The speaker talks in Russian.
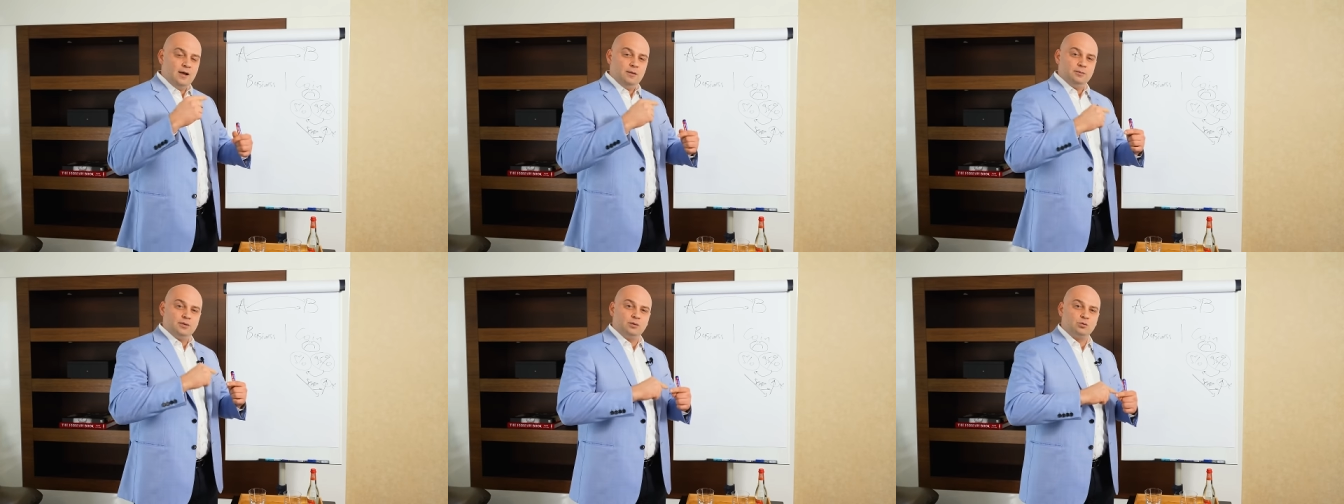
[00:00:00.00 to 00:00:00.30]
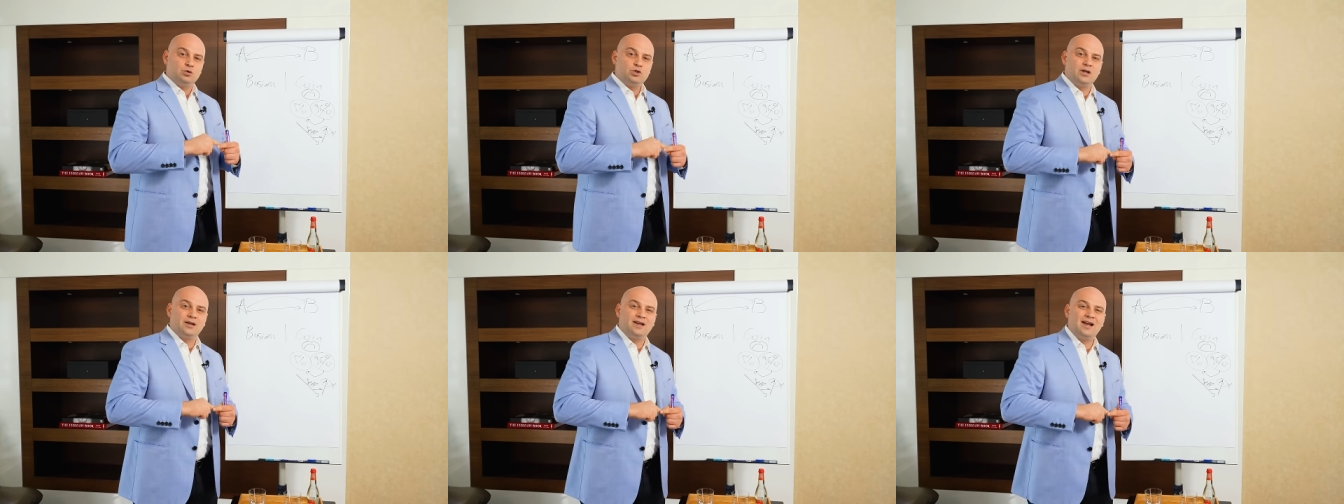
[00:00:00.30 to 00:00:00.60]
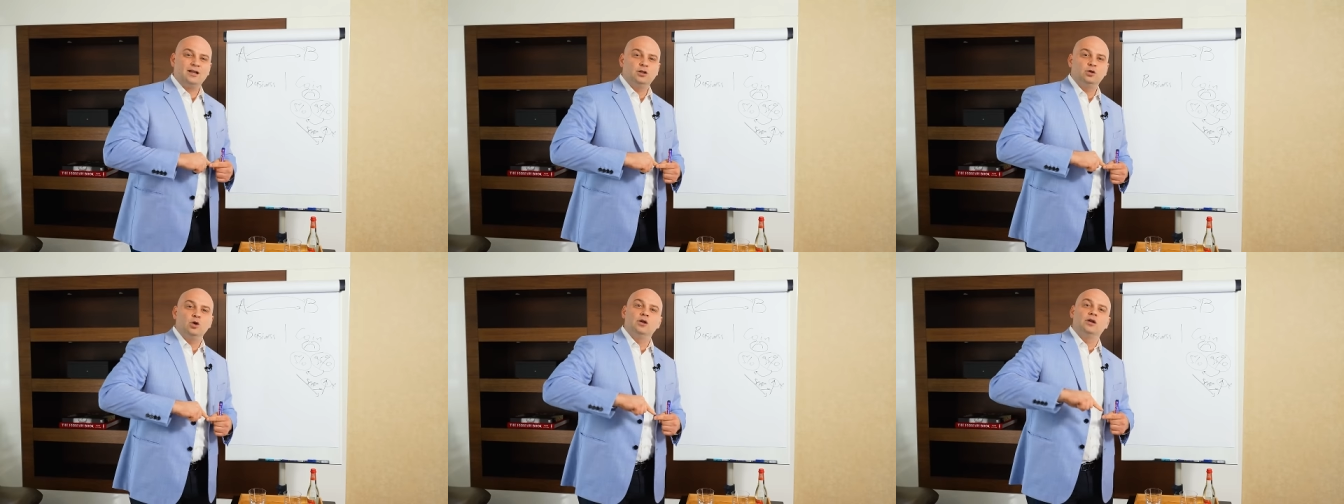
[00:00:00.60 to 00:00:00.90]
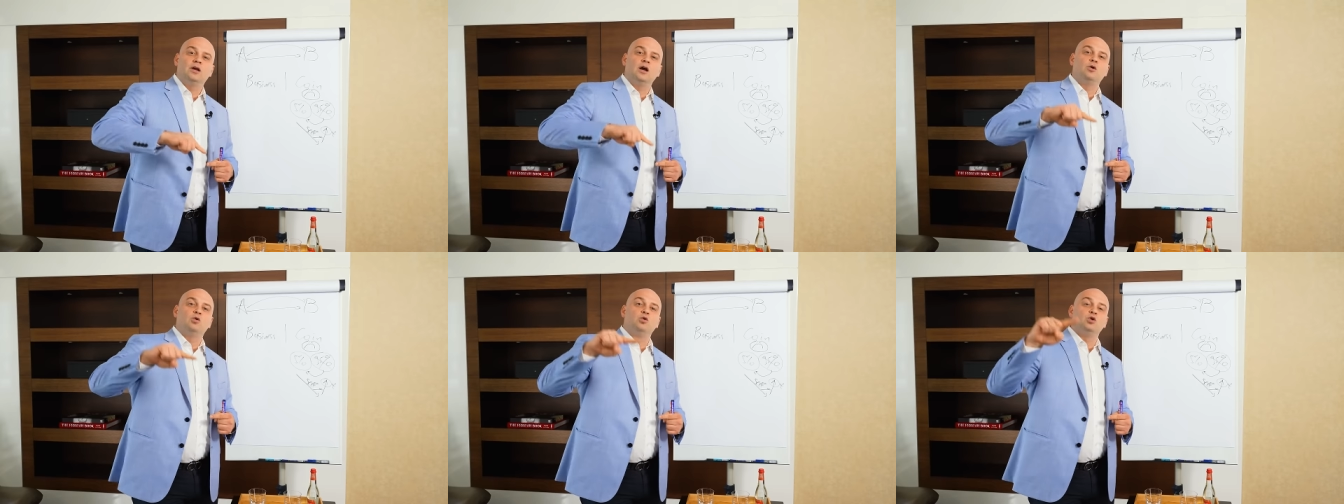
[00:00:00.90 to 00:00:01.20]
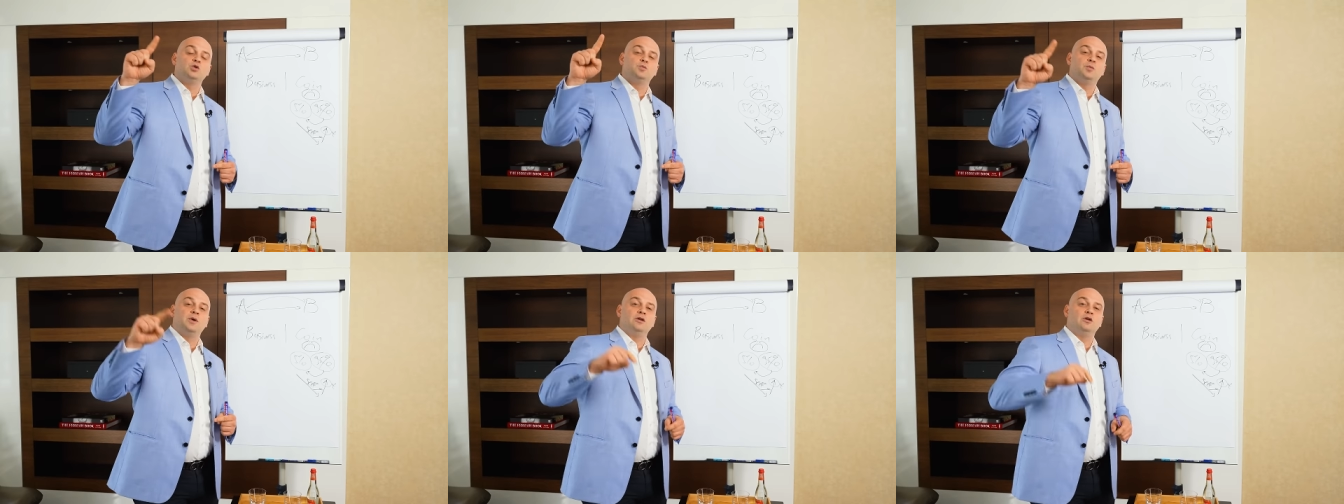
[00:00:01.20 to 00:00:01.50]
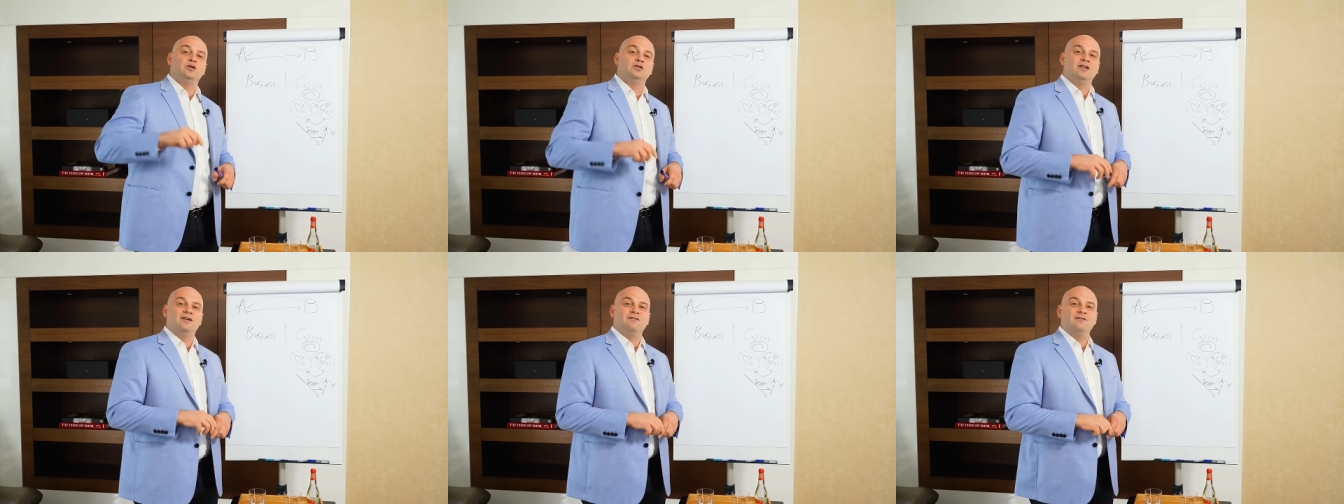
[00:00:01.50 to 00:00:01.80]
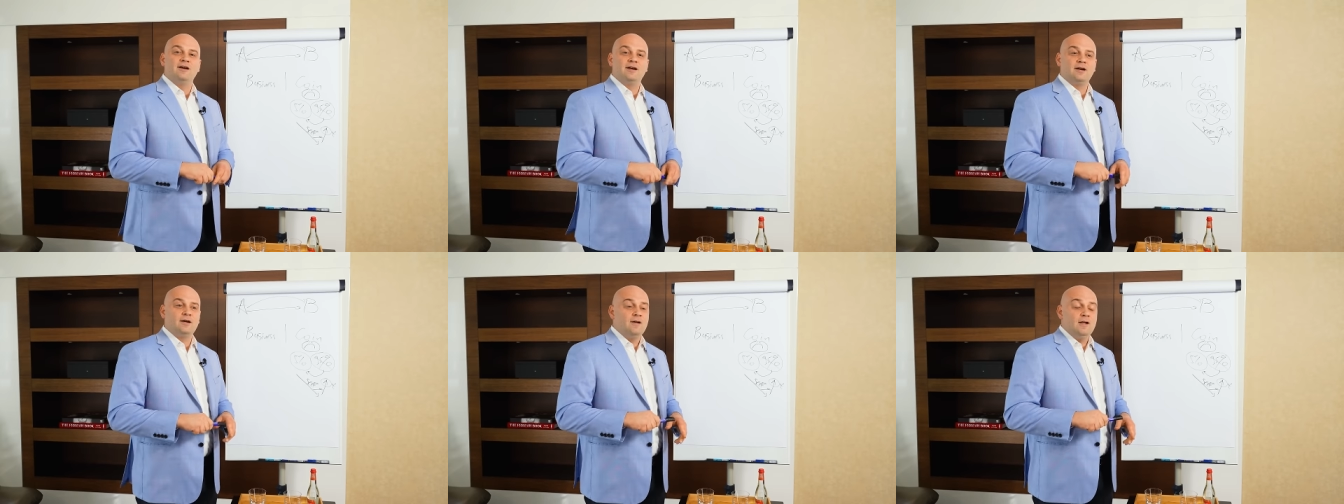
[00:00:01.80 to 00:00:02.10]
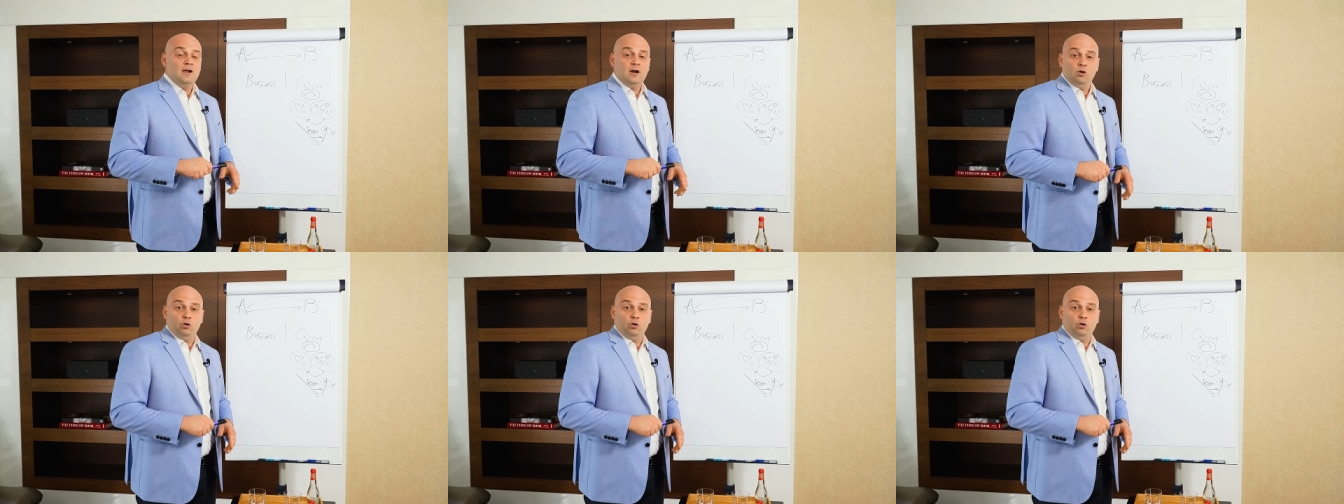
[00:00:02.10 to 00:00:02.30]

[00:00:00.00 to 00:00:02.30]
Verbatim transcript: Потому что как только курс пойдет наверх,